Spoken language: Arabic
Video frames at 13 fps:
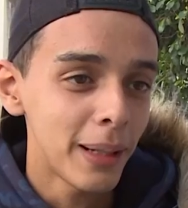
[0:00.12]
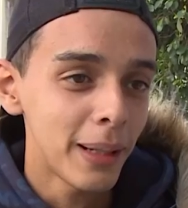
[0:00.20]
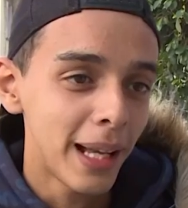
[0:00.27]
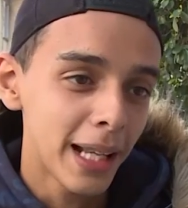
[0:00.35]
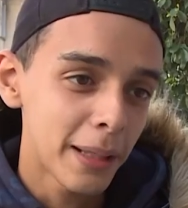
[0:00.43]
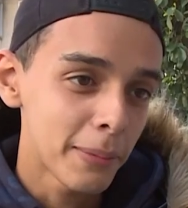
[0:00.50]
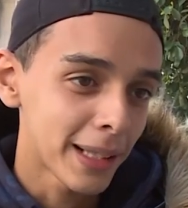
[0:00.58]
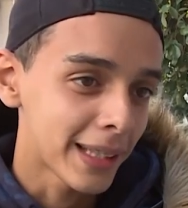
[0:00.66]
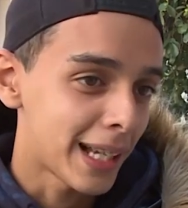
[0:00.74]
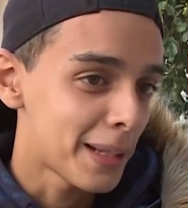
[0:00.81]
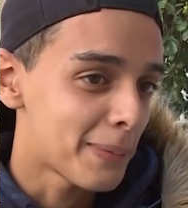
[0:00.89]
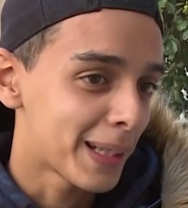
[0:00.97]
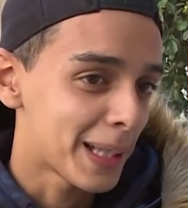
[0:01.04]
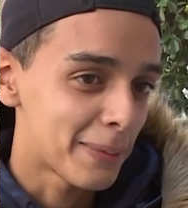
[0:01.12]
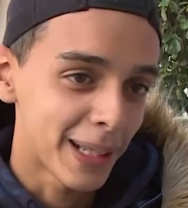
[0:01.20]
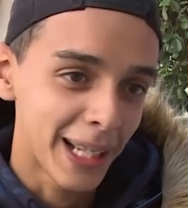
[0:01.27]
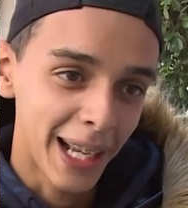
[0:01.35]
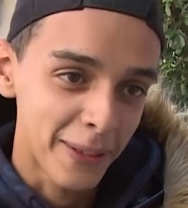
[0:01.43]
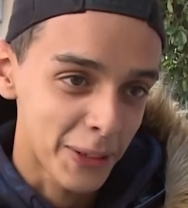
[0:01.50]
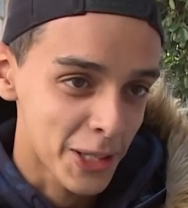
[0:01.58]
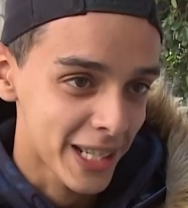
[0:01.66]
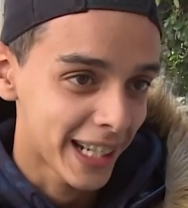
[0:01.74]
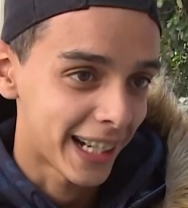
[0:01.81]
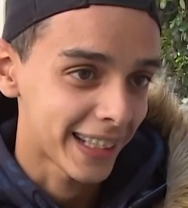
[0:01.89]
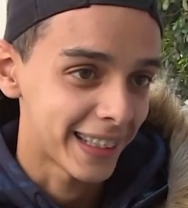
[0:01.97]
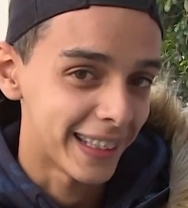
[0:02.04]
اليوم العالمي للطالب هذا ما
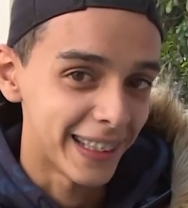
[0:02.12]
نعرفوش كاع